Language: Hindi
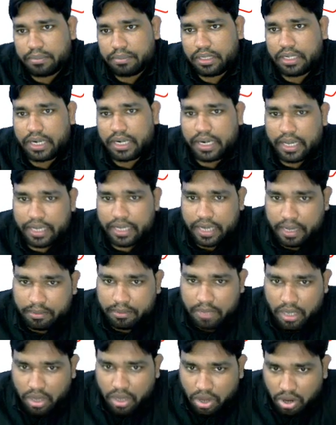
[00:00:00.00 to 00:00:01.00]
बी का डायग्राम
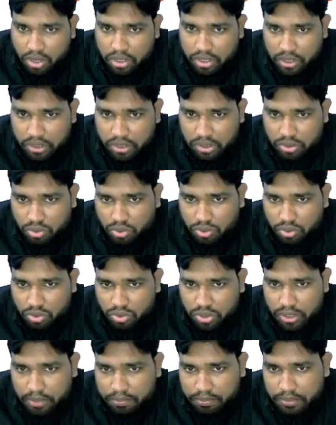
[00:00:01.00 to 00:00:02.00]
और इन दोनों
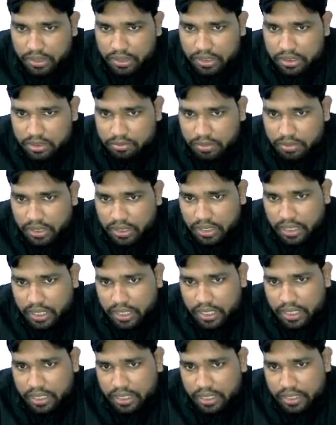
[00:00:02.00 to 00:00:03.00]
के बीच में
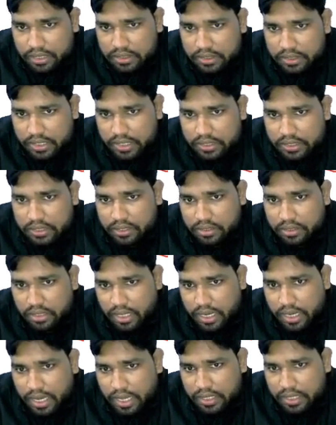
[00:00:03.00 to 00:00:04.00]
एक रिस्ट्रिक्शन
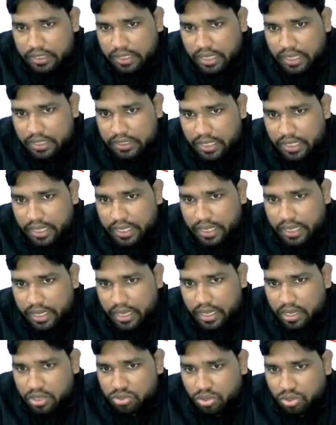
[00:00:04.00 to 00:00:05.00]
लगा दिया जाए
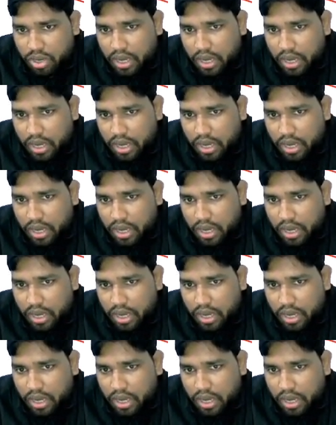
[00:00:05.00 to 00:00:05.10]
तो